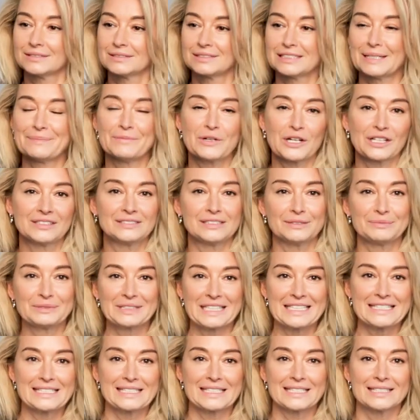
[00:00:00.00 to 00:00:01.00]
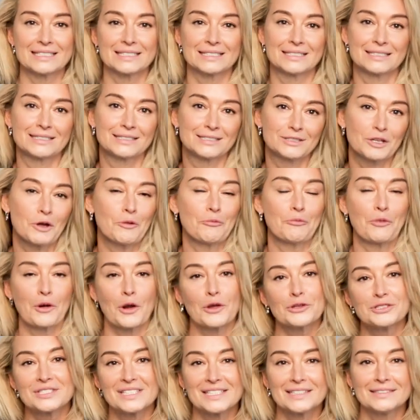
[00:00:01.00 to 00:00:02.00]
sama akceptację
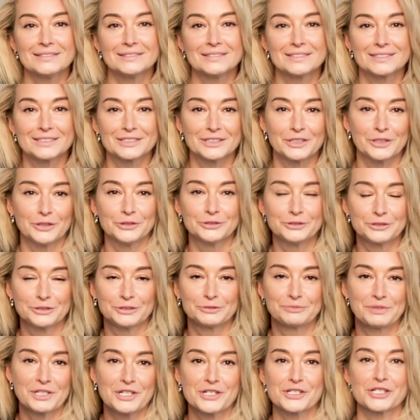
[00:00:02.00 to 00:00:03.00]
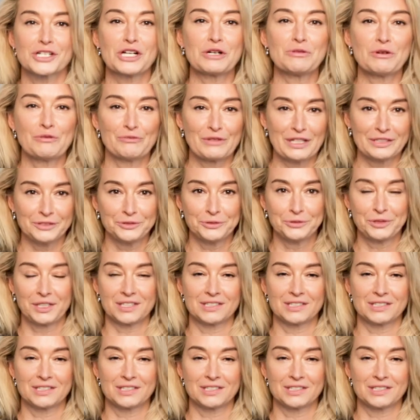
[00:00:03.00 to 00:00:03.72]
100% od pierwszego momentu,